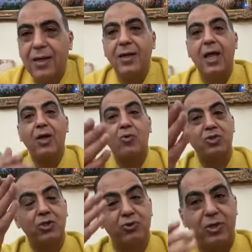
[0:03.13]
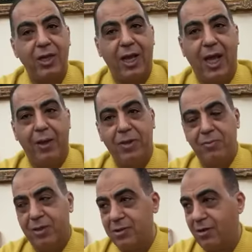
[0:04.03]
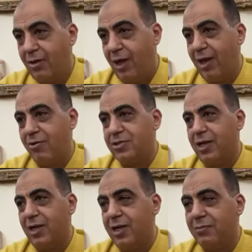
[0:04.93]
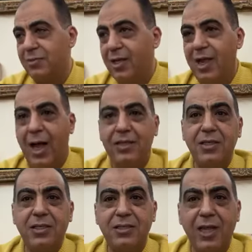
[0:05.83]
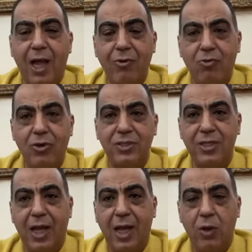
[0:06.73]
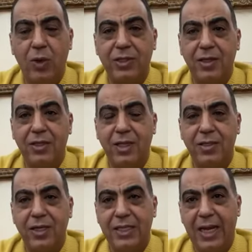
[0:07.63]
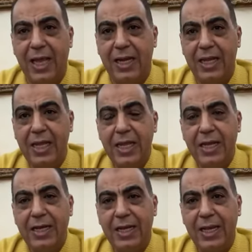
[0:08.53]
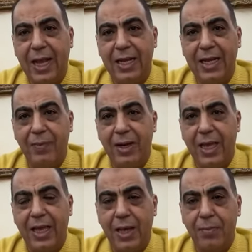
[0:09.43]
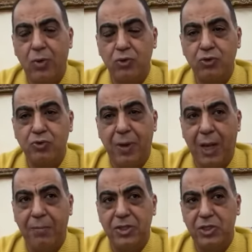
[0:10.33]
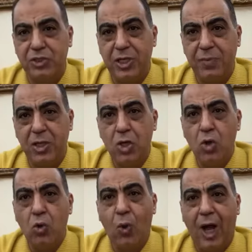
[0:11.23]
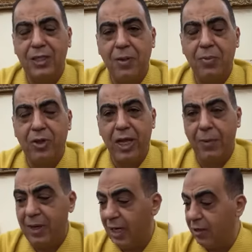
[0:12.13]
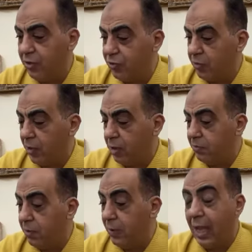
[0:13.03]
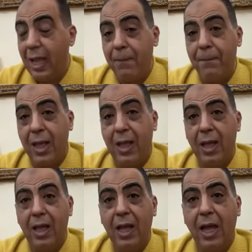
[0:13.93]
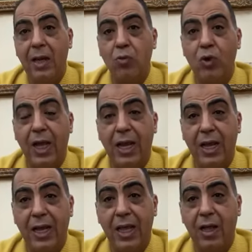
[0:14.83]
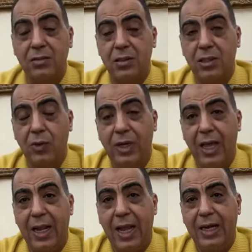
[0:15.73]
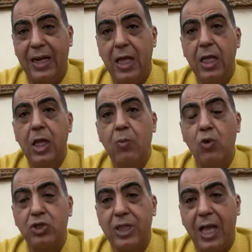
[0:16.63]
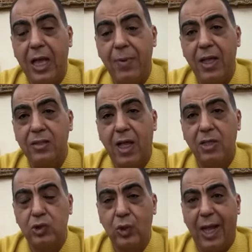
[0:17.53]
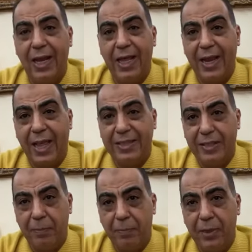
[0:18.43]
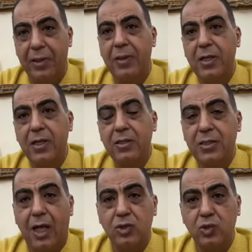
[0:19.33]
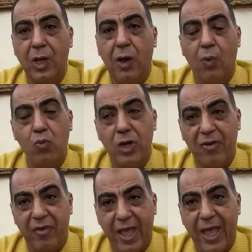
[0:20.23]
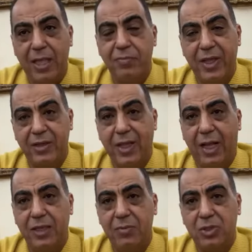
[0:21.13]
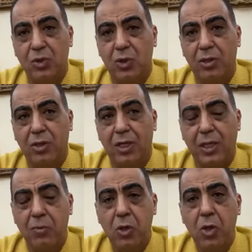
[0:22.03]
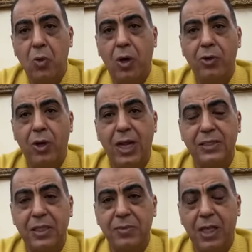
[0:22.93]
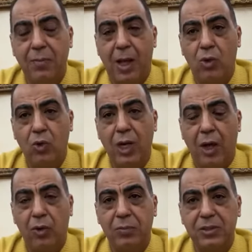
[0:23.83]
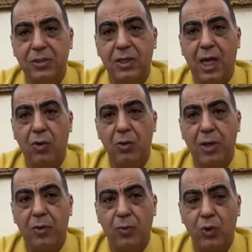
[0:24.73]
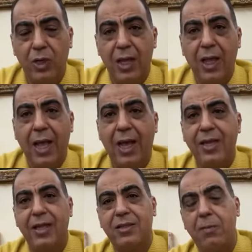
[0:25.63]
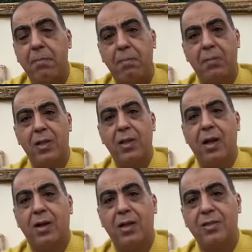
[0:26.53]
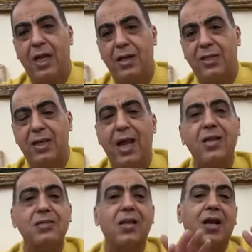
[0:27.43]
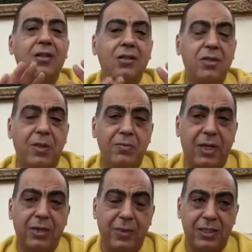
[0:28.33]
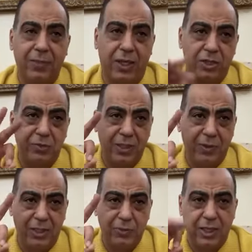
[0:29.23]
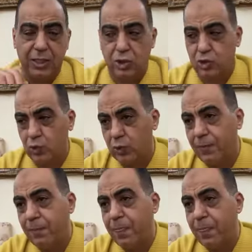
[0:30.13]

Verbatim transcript: لايك وشير وصلي على حبيبك صلى الله عليه وسلم حديث الساعة وكل ساعة هو تهديدات النادي الأهلي للجبلاية بخصوص محمد الشيبي وعدم قيام لجنة الانضباط بمهامها المكلة إليها خاصة وأنها لجنة منتخبة تحصل على راتب تحصل أو مكافآت من الاتحاد المصري لكرة القدم وأنه ليس من المعقول أو المنطقي أو المقبول أن يتم الرد على النادي الأهلي أصل لجنة الانضباط ما اجتمعتش ما اجتمعتش ولا ثلاث شهور